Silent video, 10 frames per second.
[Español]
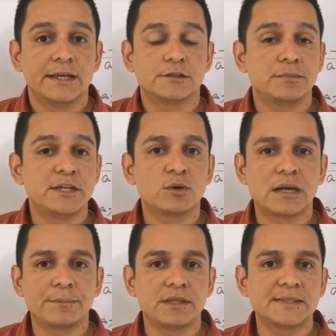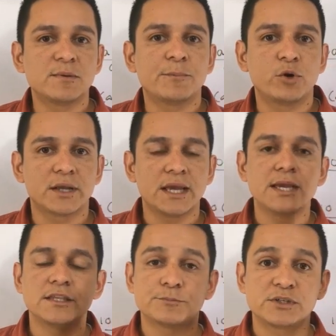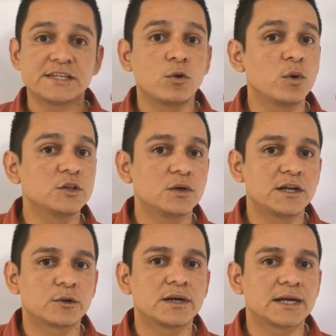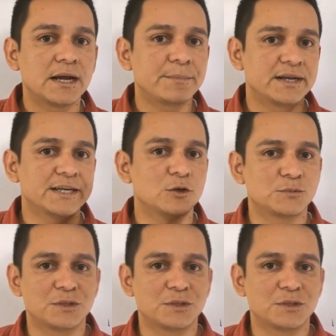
Explico rapidísimo por qué y después encuentro el error acá para que lo